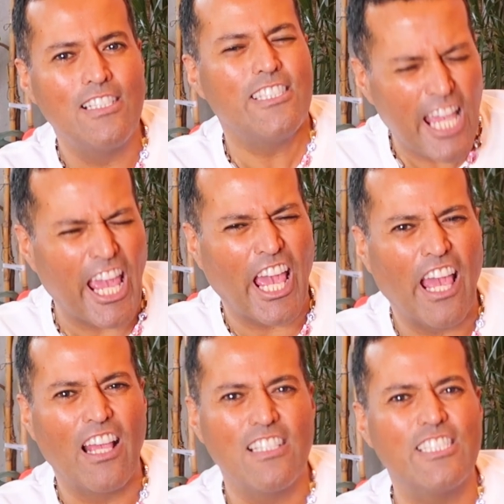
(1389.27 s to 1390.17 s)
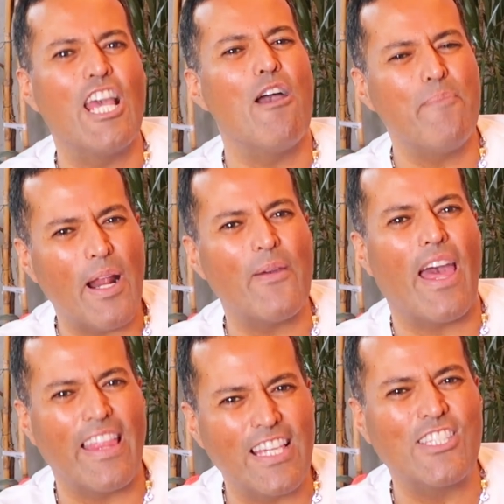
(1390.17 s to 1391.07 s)
Sí, Siempre
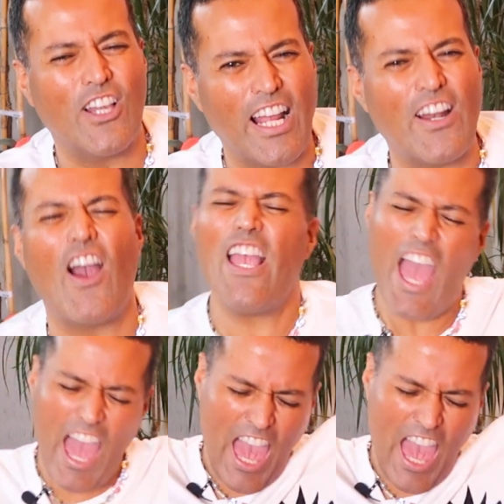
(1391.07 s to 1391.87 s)
había dicho que no. ¡Eh!